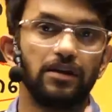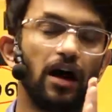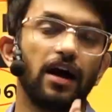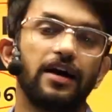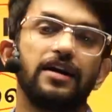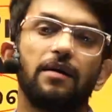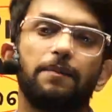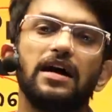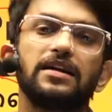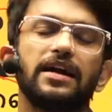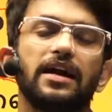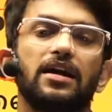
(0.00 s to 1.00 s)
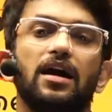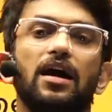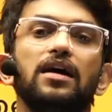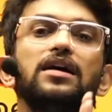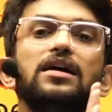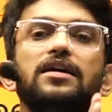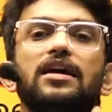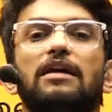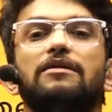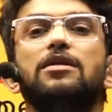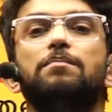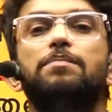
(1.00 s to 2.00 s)
அங்கே நீங்கள் பார்த்தீங்கன்னா நான்
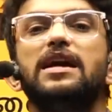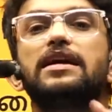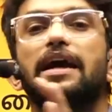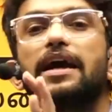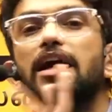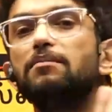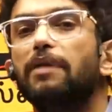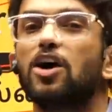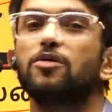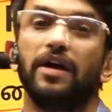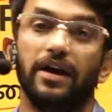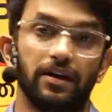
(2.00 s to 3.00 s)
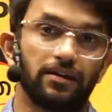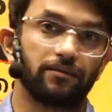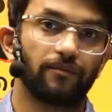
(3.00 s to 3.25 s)
வந்து பிடெக் இன் பயோமெடிக்கல்